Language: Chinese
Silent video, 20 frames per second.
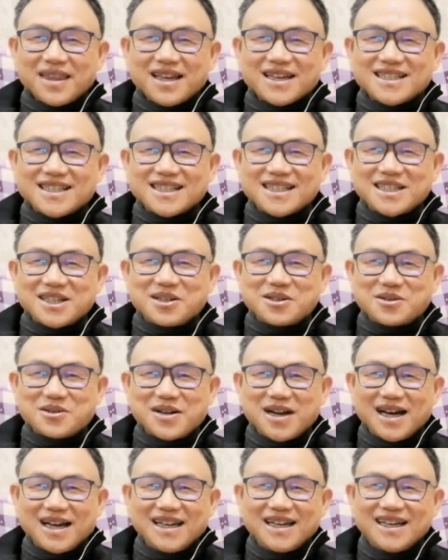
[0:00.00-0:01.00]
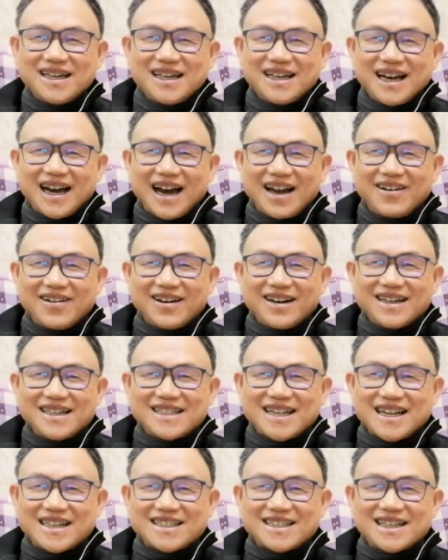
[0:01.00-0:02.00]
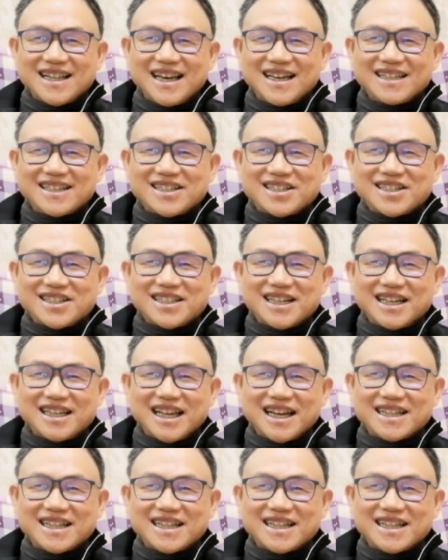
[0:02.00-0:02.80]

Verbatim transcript: 事情，虽然还有二三十年的时间，